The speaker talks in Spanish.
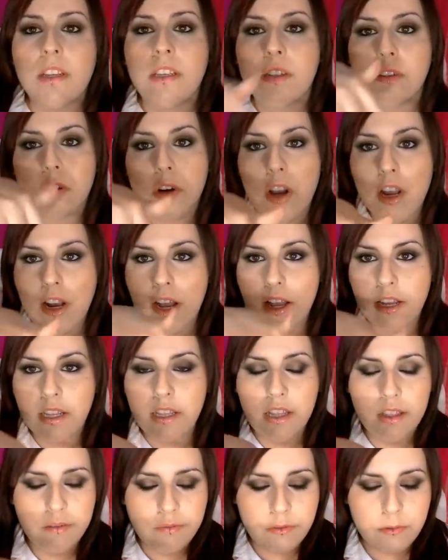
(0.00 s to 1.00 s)
si no en la
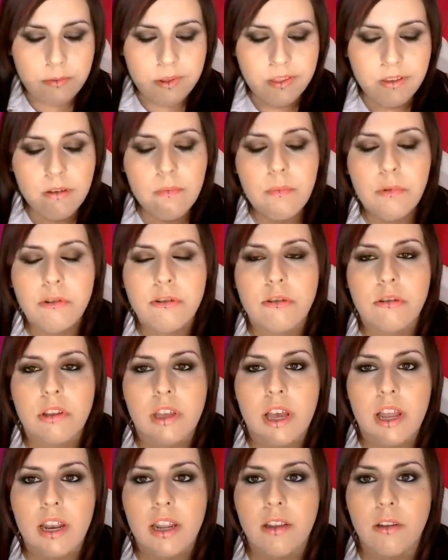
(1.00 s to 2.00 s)
cajita de información pues os
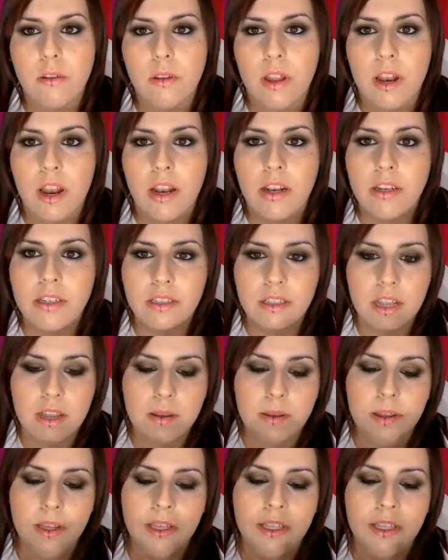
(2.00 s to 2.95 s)
dejaré toda la lista.